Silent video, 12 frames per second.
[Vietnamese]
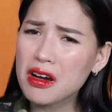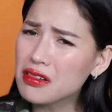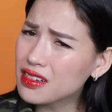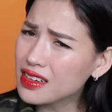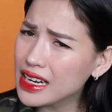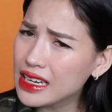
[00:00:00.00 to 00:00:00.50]

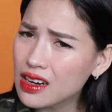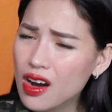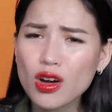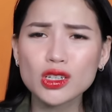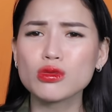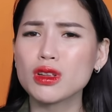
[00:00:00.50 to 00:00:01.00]
cực kỳ
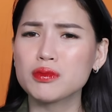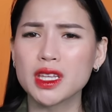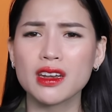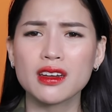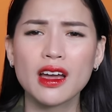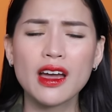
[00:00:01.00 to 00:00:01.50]
ngon trong tầm
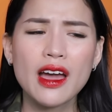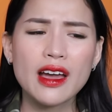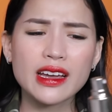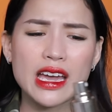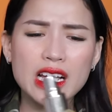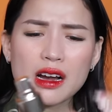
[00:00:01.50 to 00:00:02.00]
tiền.
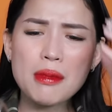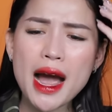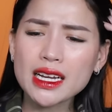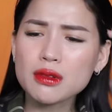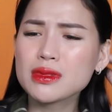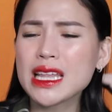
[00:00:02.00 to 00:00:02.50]
Kể cả
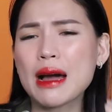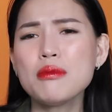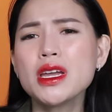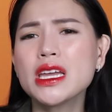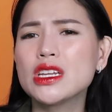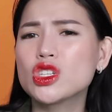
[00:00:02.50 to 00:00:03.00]

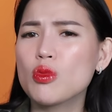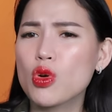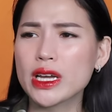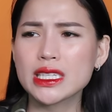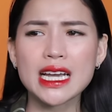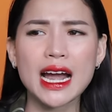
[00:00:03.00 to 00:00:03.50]
380.000 cho
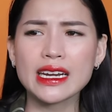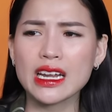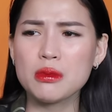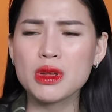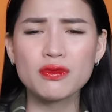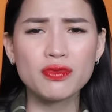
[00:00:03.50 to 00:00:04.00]
một cái chai
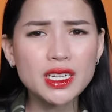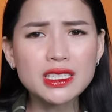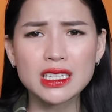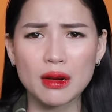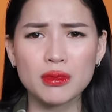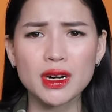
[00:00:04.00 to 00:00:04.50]
này mình vẫn
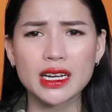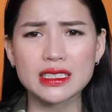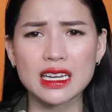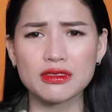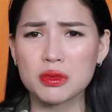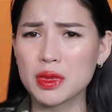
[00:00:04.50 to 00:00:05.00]
chấm là cái
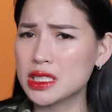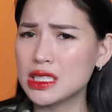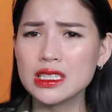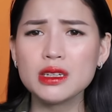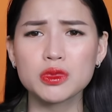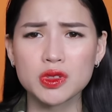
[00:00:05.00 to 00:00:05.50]
sản phẩm
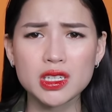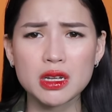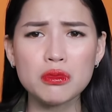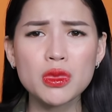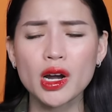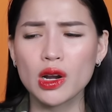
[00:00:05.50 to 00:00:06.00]
này
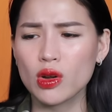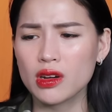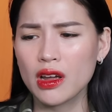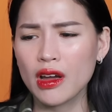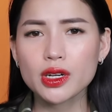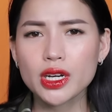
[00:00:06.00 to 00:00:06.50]
9,5/10 luôn.
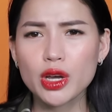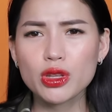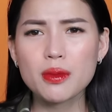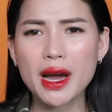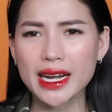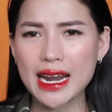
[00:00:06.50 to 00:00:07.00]
Nếu
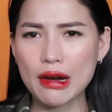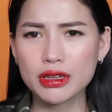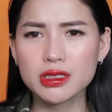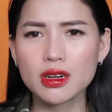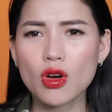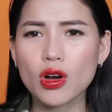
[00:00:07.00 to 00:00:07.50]
như bạn nào
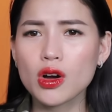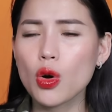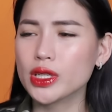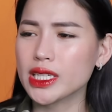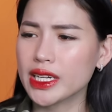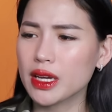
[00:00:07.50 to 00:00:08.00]
chưa có cơ
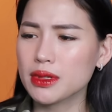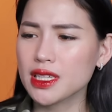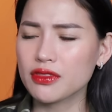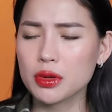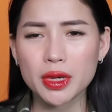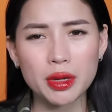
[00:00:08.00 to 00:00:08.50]
hội trải nghiệm cái
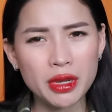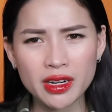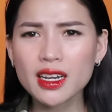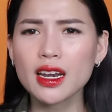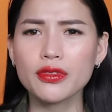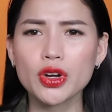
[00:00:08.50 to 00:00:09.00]
sản phẩm này, mình
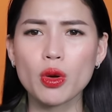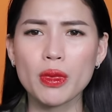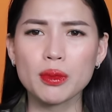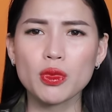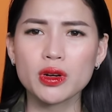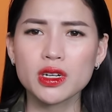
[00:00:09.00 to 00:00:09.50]
rất là
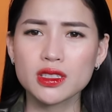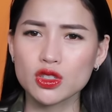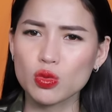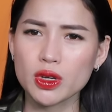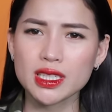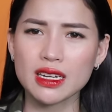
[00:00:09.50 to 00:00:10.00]
recommend mọi người sử
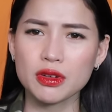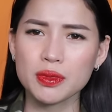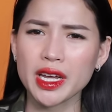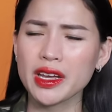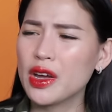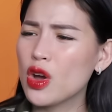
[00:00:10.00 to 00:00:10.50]
dụng cái sản
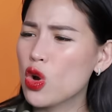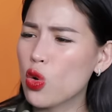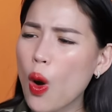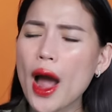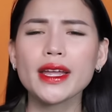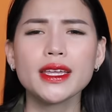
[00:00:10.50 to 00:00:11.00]
phẩm này.
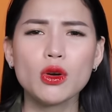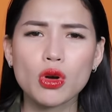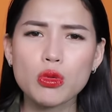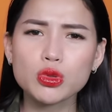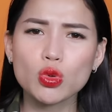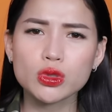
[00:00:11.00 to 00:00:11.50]
Quá nhiều
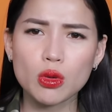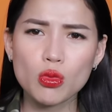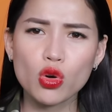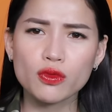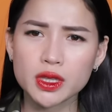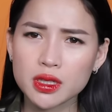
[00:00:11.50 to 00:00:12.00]
công dụng
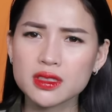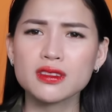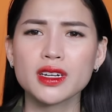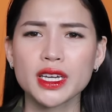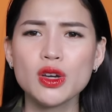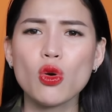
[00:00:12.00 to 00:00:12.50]
trong một và thực
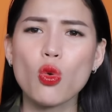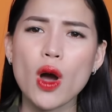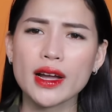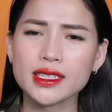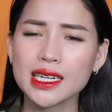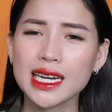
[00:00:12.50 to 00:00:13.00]
sự cái hiệu
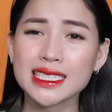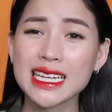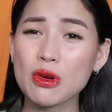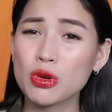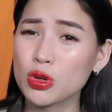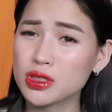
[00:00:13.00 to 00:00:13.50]
quả trên làn
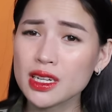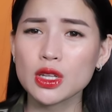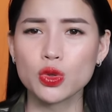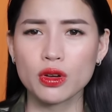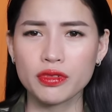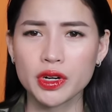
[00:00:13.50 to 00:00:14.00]
da của nó rất
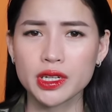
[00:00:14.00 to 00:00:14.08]
là tuyệt